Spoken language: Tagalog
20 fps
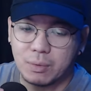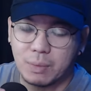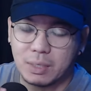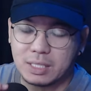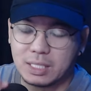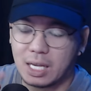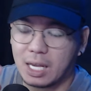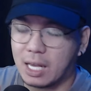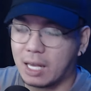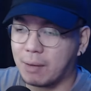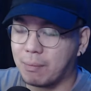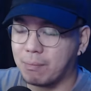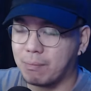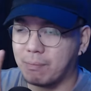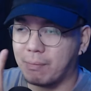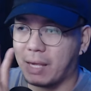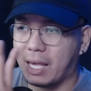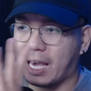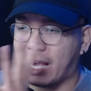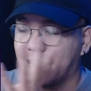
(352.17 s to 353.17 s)
Basta,
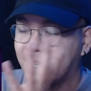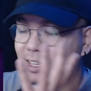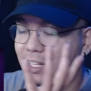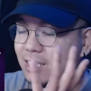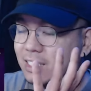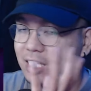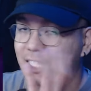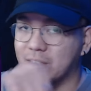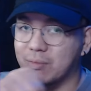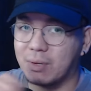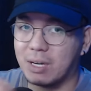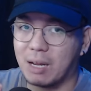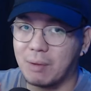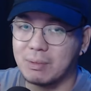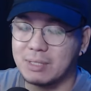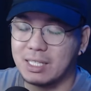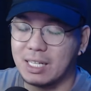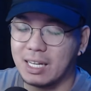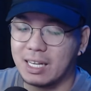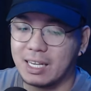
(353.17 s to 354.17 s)
behind the scenes, marami
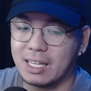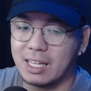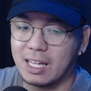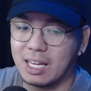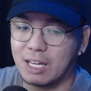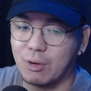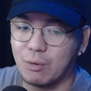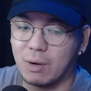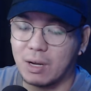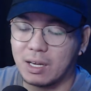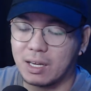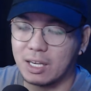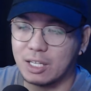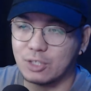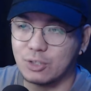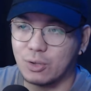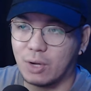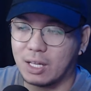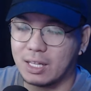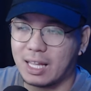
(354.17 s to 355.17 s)
silang ginagawa,
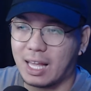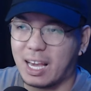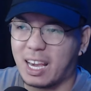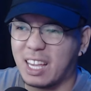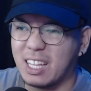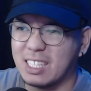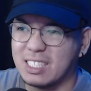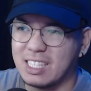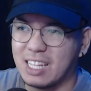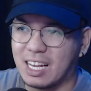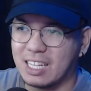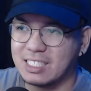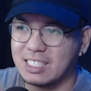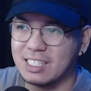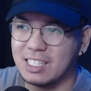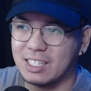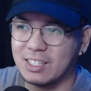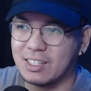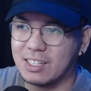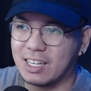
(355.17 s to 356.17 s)
guys, no? Ang nakakainis lang kasi
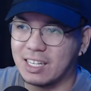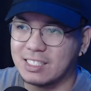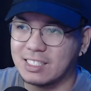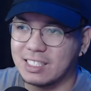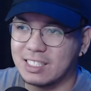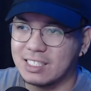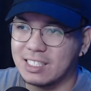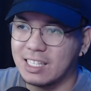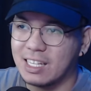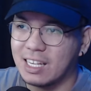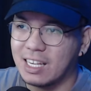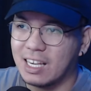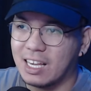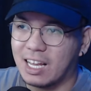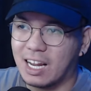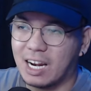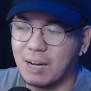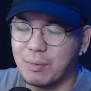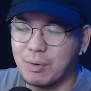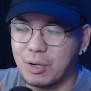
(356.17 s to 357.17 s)
dito, guys, is,
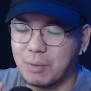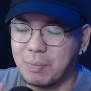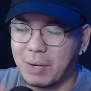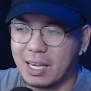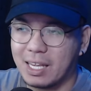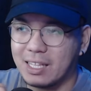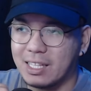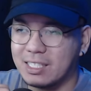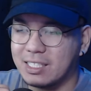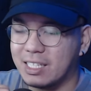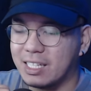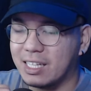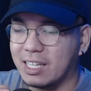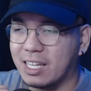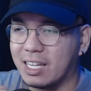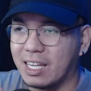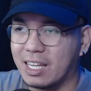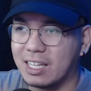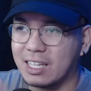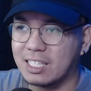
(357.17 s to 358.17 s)
alam mo yun, pag hindi sila
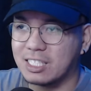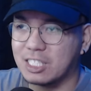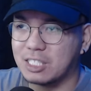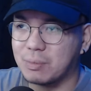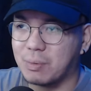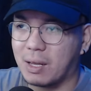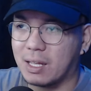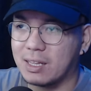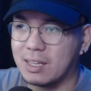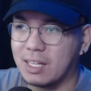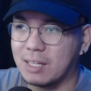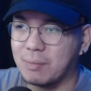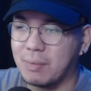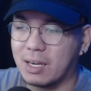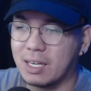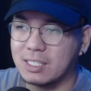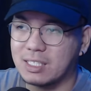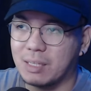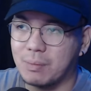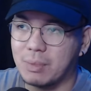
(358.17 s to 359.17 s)
nakikita sa spotlight,
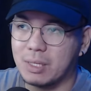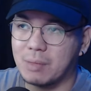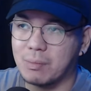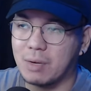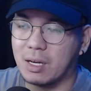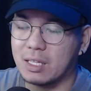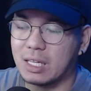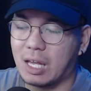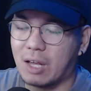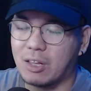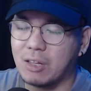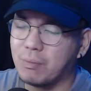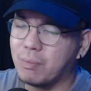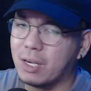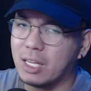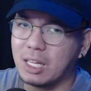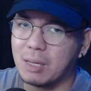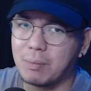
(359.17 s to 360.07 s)
baka isipin ng mga tao, ano ba yan,